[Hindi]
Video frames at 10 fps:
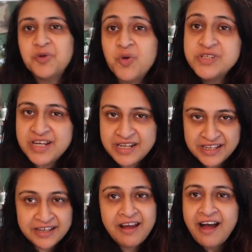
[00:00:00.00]
तो
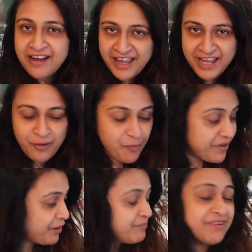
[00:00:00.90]
चलिए आ गई हूँ
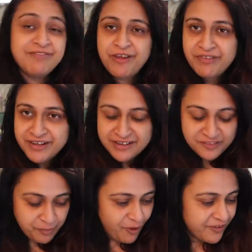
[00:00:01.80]
मैं अपने फेवरेट
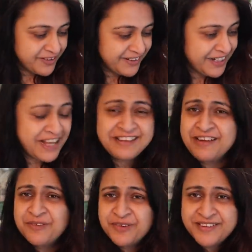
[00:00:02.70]
स्पॉट एंड आई
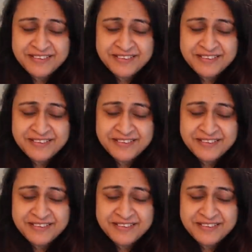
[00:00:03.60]
थिंक सो